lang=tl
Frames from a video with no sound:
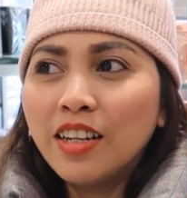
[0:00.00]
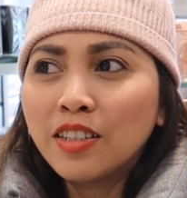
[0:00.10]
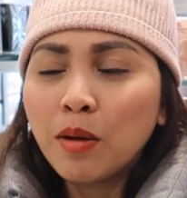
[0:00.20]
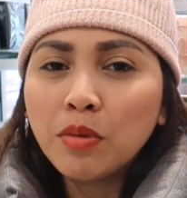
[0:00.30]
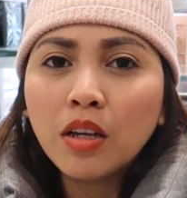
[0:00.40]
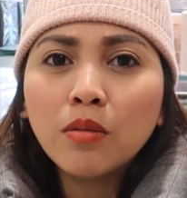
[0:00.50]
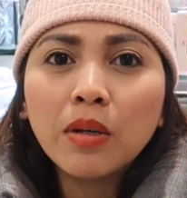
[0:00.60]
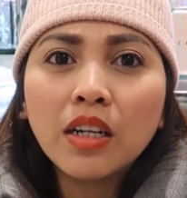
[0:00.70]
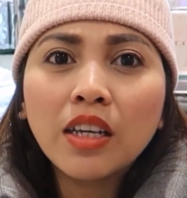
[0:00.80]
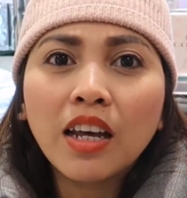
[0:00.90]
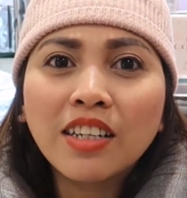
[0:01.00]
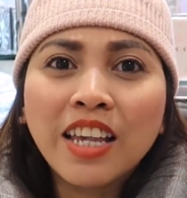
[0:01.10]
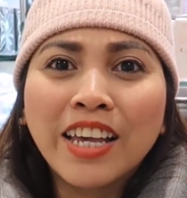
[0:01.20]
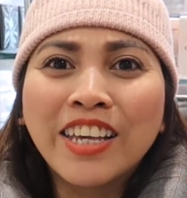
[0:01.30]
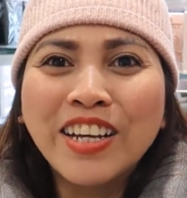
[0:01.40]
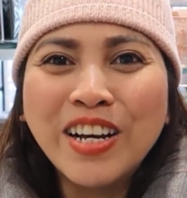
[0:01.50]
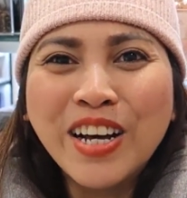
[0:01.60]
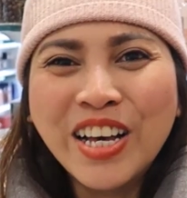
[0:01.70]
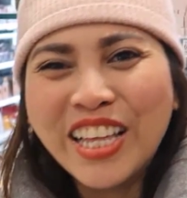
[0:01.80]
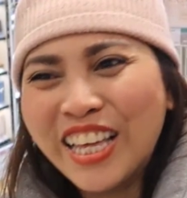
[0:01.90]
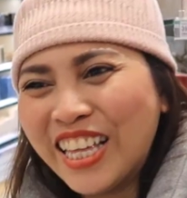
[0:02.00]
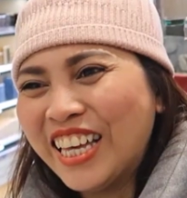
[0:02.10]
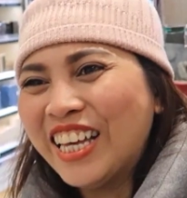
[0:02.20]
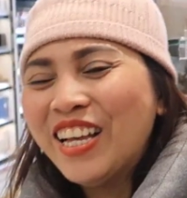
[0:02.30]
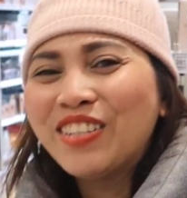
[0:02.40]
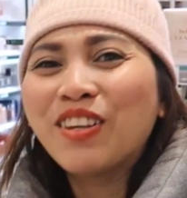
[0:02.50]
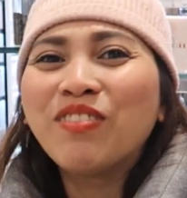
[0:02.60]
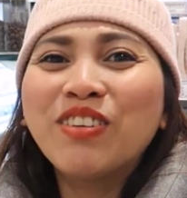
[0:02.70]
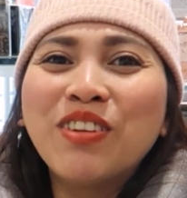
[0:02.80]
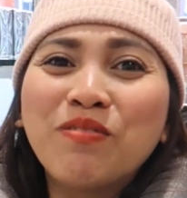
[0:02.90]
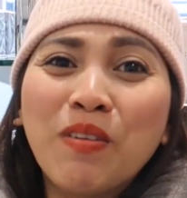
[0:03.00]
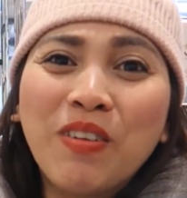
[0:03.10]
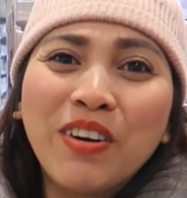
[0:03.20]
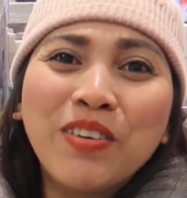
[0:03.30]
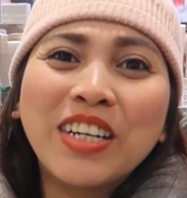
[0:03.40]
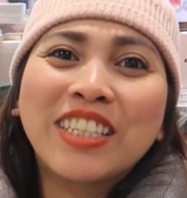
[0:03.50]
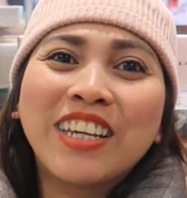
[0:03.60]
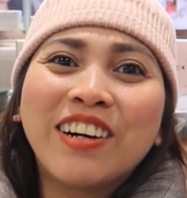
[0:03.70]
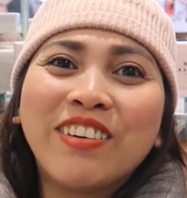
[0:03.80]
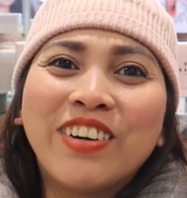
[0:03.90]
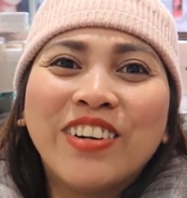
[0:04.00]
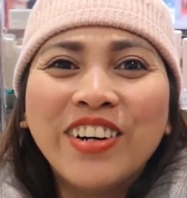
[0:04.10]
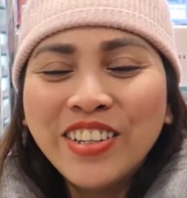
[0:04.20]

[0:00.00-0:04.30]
niya, sabi niya, ano ba nangyari sa'yo? Sabi ko, nagpabang kasi ako.